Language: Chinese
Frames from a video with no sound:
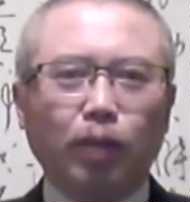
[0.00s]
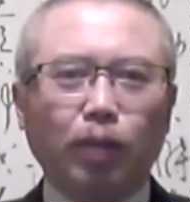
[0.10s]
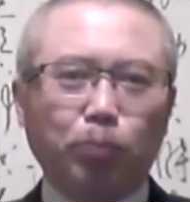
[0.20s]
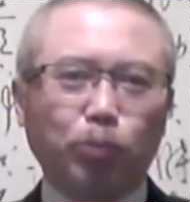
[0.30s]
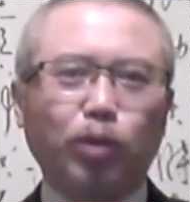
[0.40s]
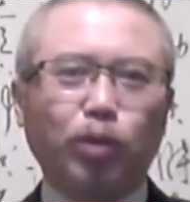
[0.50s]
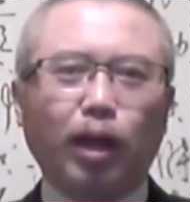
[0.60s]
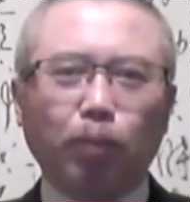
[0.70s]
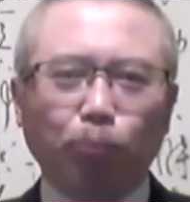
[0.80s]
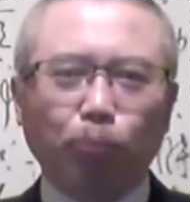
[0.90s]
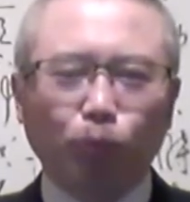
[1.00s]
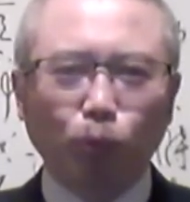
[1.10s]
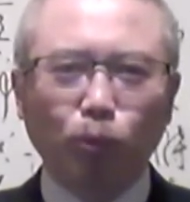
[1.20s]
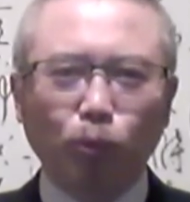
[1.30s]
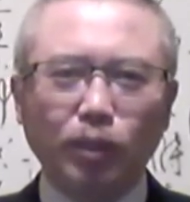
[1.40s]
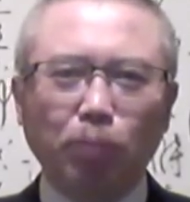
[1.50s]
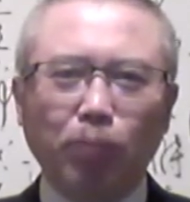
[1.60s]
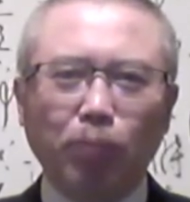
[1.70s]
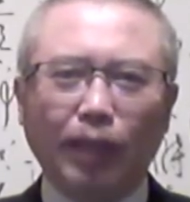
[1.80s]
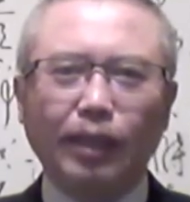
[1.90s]
比如说啊，中国在
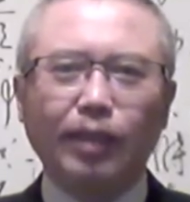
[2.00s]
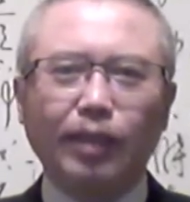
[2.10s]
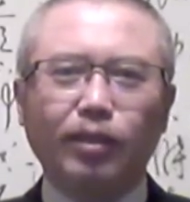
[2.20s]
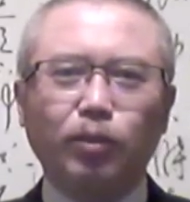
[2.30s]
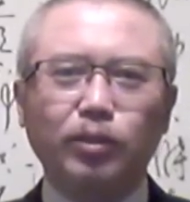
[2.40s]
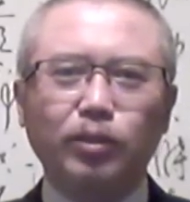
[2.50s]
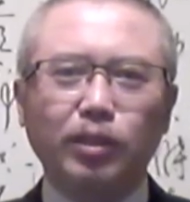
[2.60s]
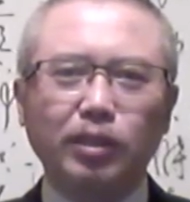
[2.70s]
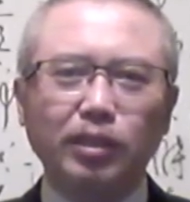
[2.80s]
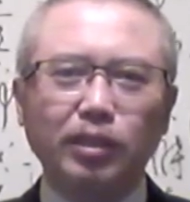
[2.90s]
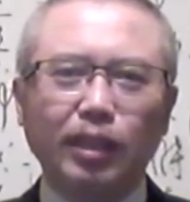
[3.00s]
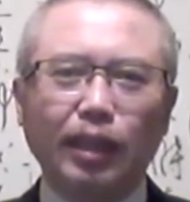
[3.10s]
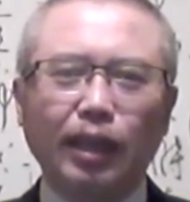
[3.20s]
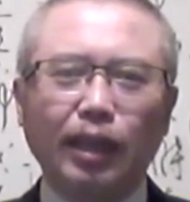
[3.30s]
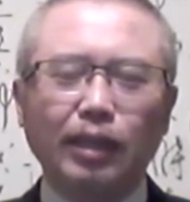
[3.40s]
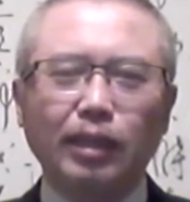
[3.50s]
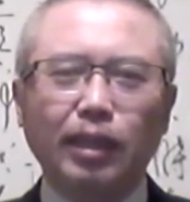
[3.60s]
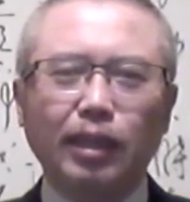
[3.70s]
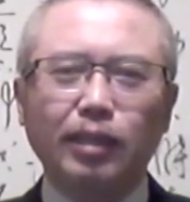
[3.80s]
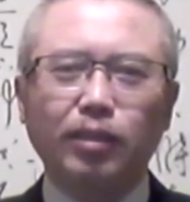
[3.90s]
缅甸投资了新建呢一
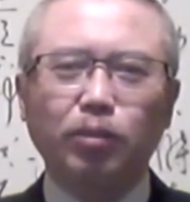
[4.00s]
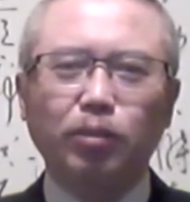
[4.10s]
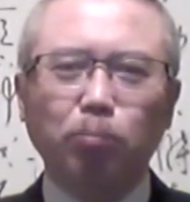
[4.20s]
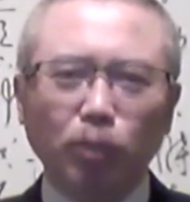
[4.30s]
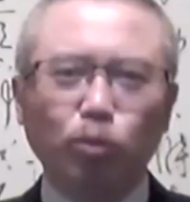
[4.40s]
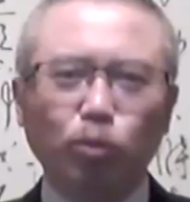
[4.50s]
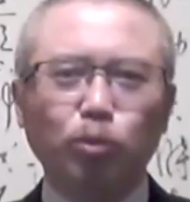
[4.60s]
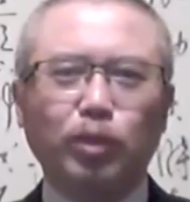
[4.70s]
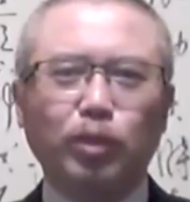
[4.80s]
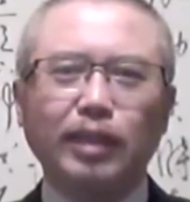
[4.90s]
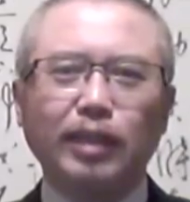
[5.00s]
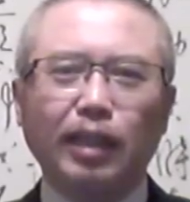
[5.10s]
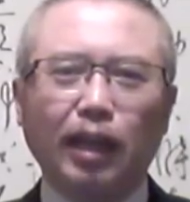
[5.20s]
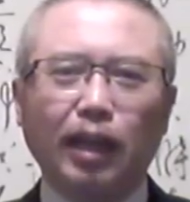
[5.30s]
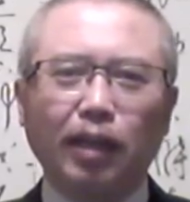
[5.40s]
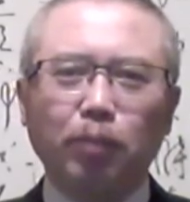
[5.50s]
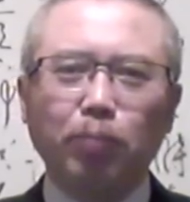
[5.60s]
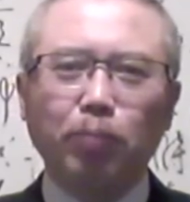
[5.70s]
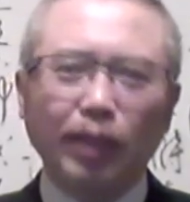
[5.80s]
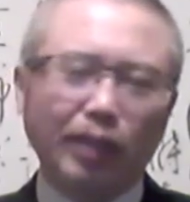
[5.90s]
个叫做密松水电站啊，
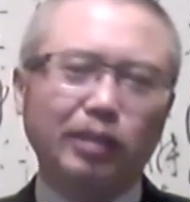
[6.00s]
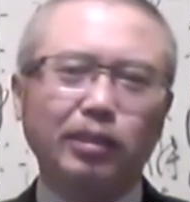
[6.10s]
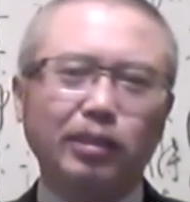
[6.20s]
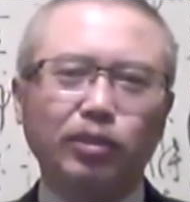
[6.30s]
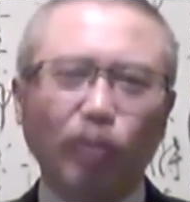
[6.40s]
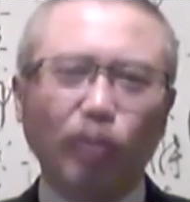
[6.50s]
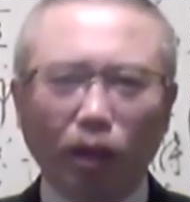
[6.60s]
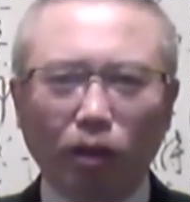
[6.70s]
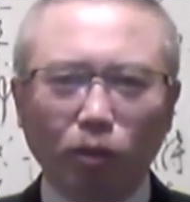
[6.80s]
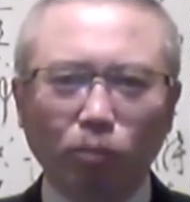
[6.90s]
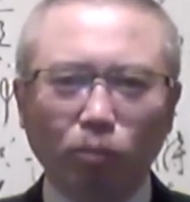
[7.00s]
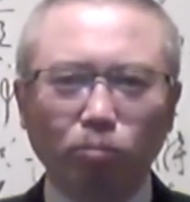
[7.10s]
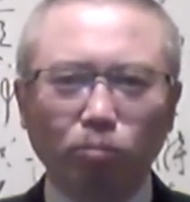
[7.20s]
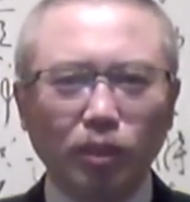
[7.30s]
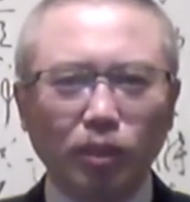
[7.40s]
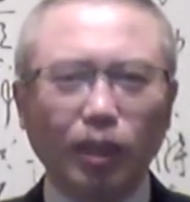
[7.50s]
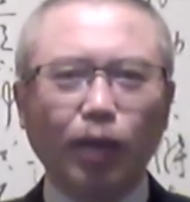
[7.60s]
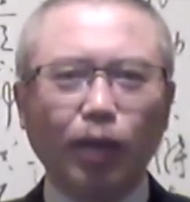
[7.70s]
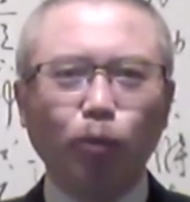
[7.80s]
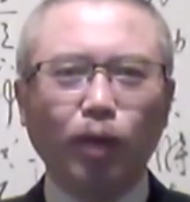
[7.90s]
本来已经签好合同，已经开
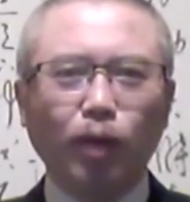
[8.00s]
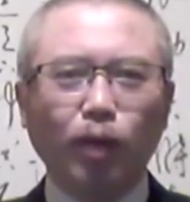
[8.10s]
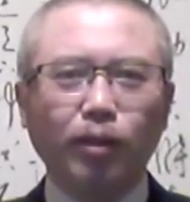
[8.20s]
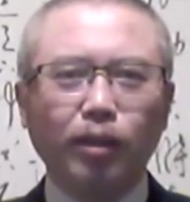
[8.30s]
工了。